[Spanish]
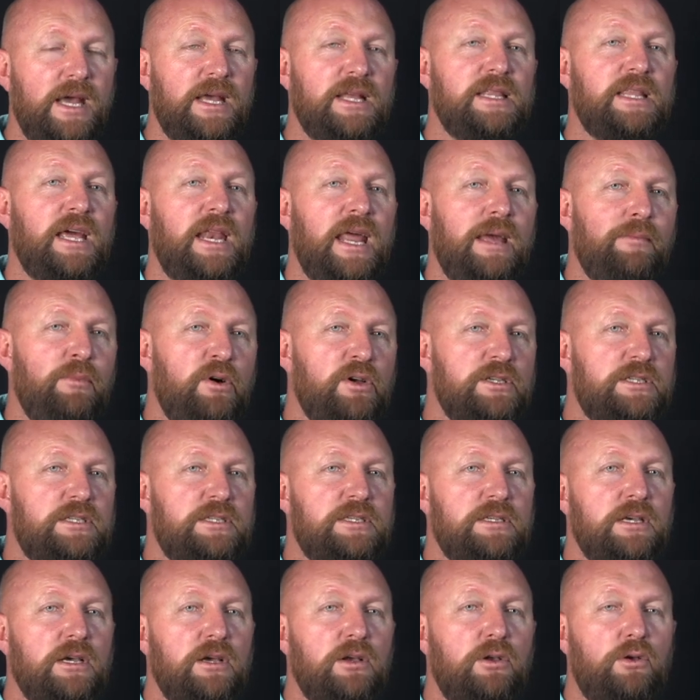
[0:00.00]

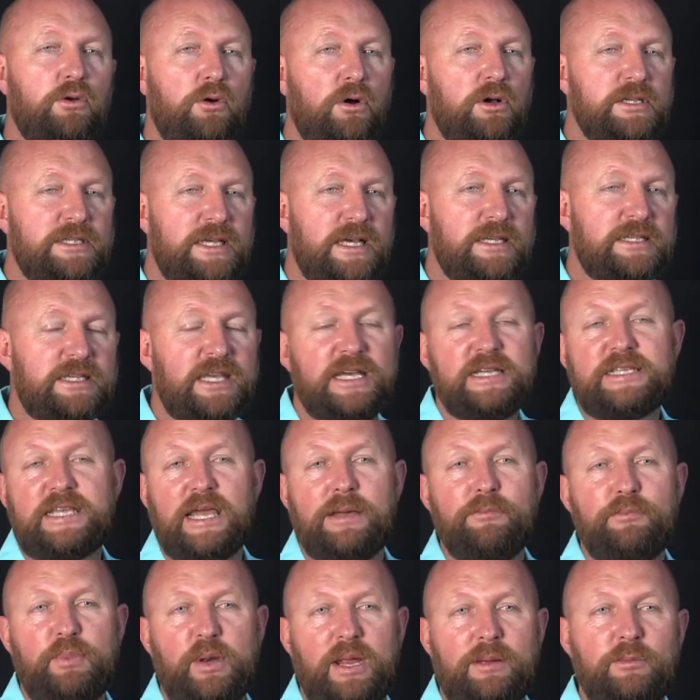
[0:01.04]
Tenemos cosas que
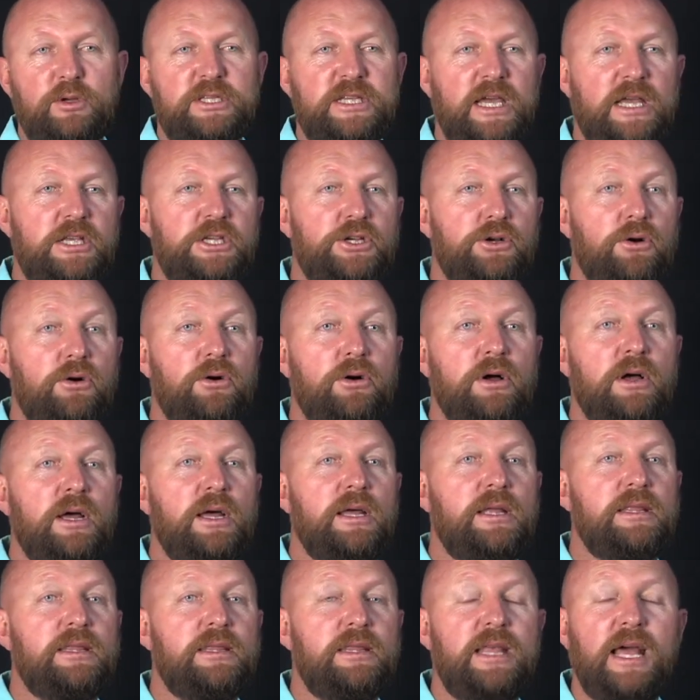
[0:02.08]
siempre hemos hecho
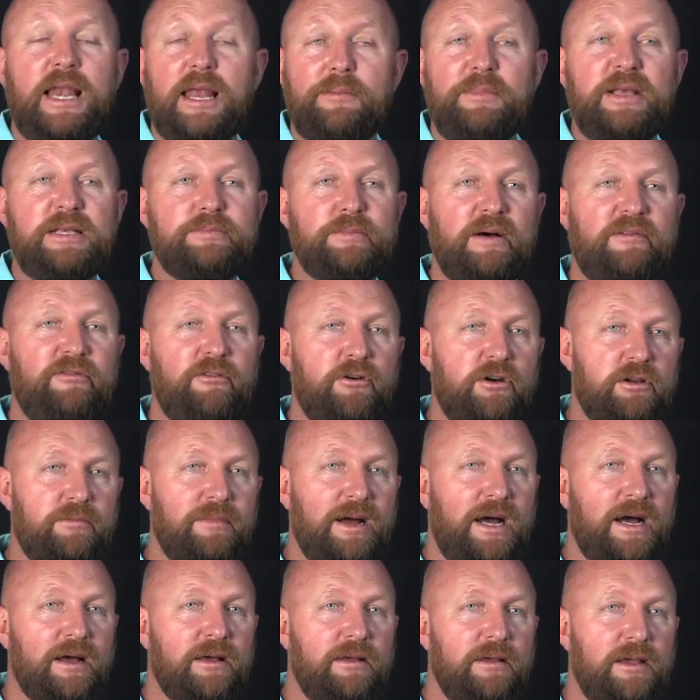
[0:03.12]
de la misma
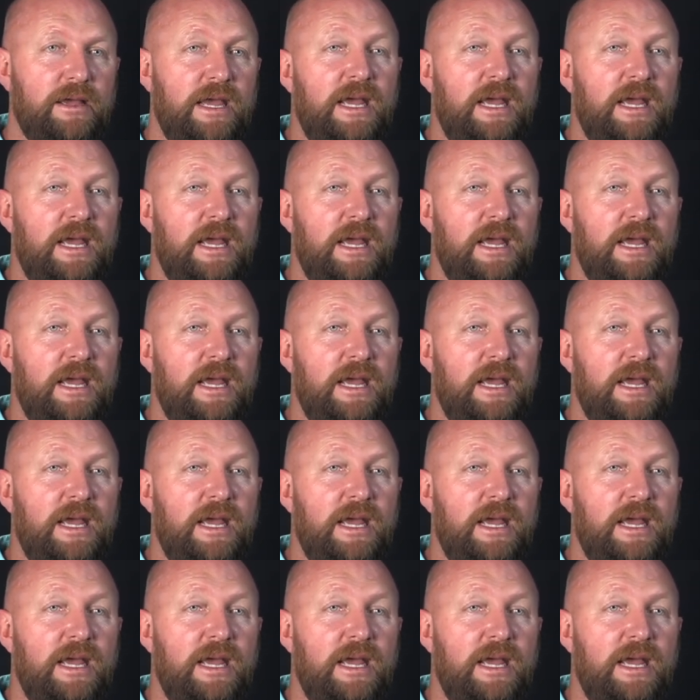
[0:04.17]
forma.